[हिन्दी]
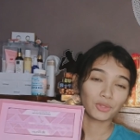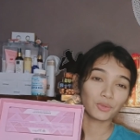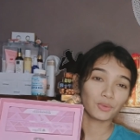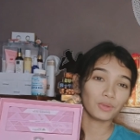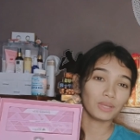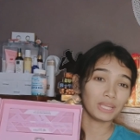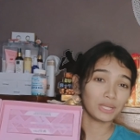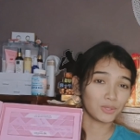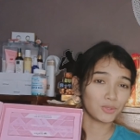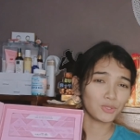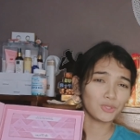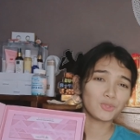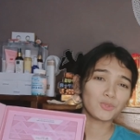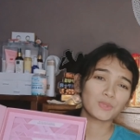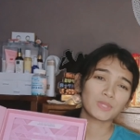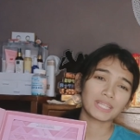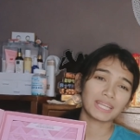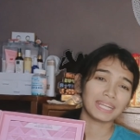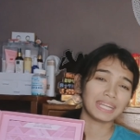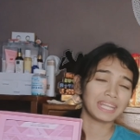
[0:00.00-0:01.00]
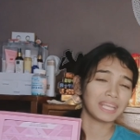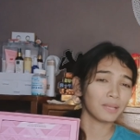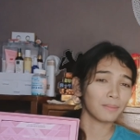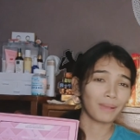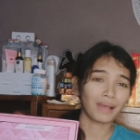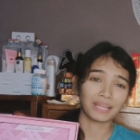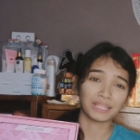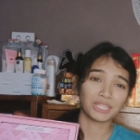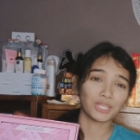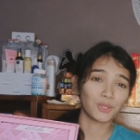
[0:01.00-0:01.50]
तो इनको यूज़ करने
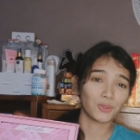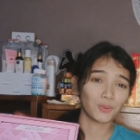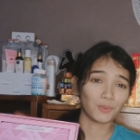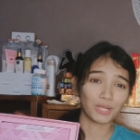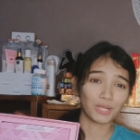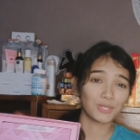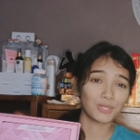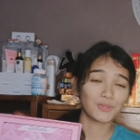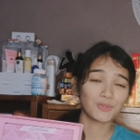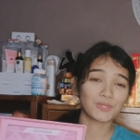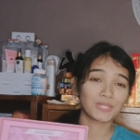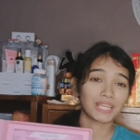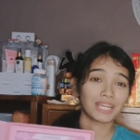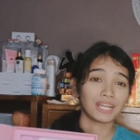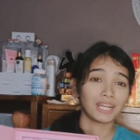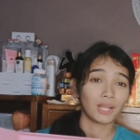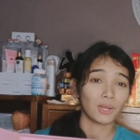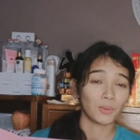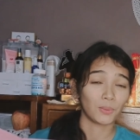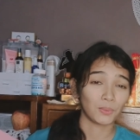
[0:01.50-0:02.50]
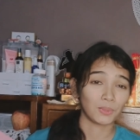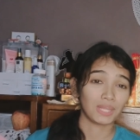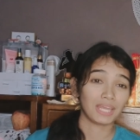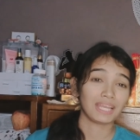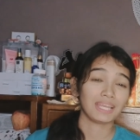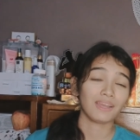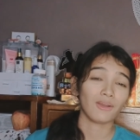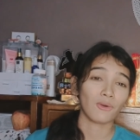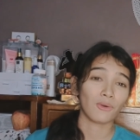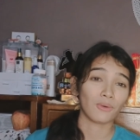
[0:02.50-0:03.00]
के बाद ही रोलर यूज़ करना
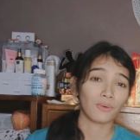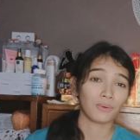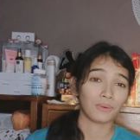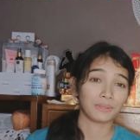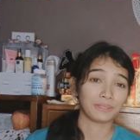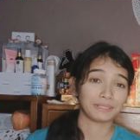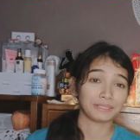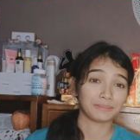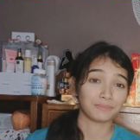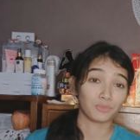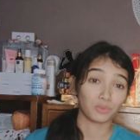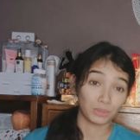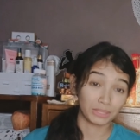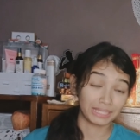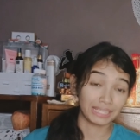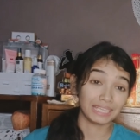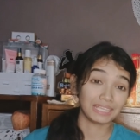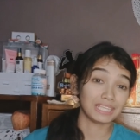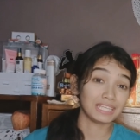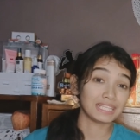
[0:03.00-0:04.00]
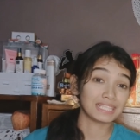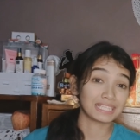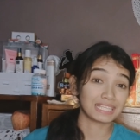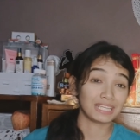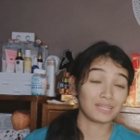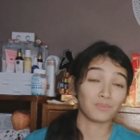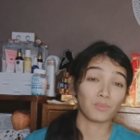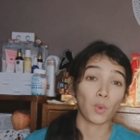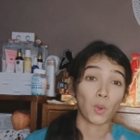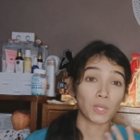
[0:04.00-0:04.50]
होता है और बोलते हैं कि
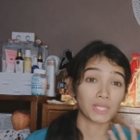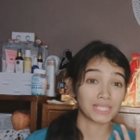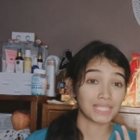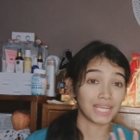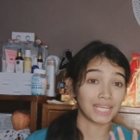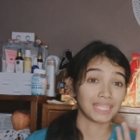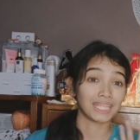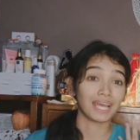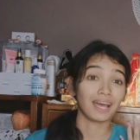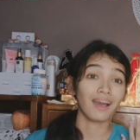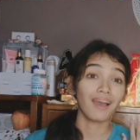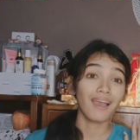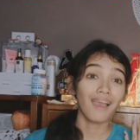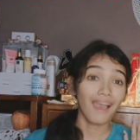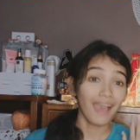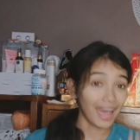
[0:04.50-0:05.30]
स्किन बहुत ज़्यादा